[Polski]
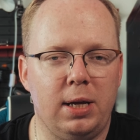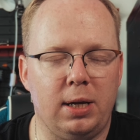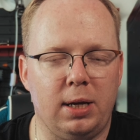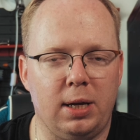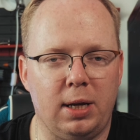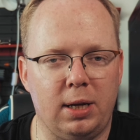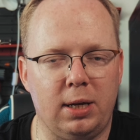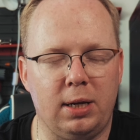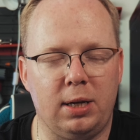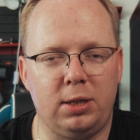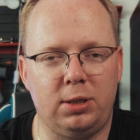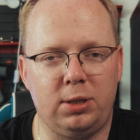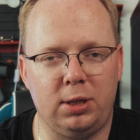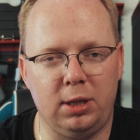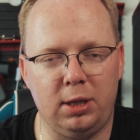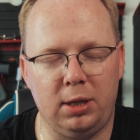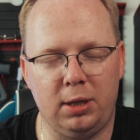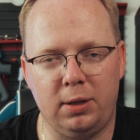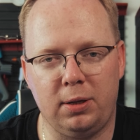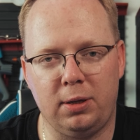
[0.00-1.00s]
e,
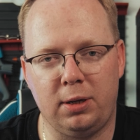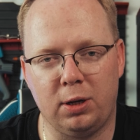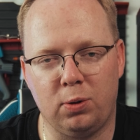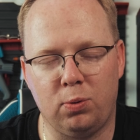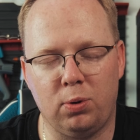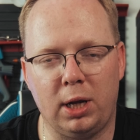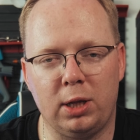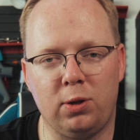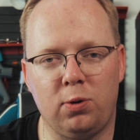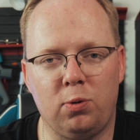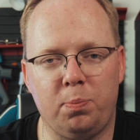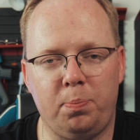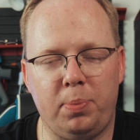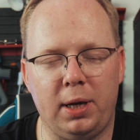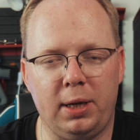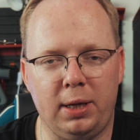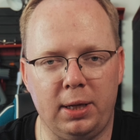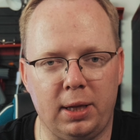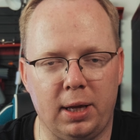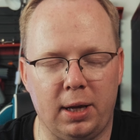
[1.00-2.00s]
czyli regulator
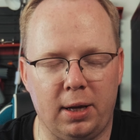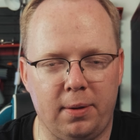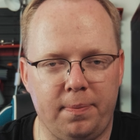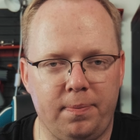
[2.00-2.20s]
PID.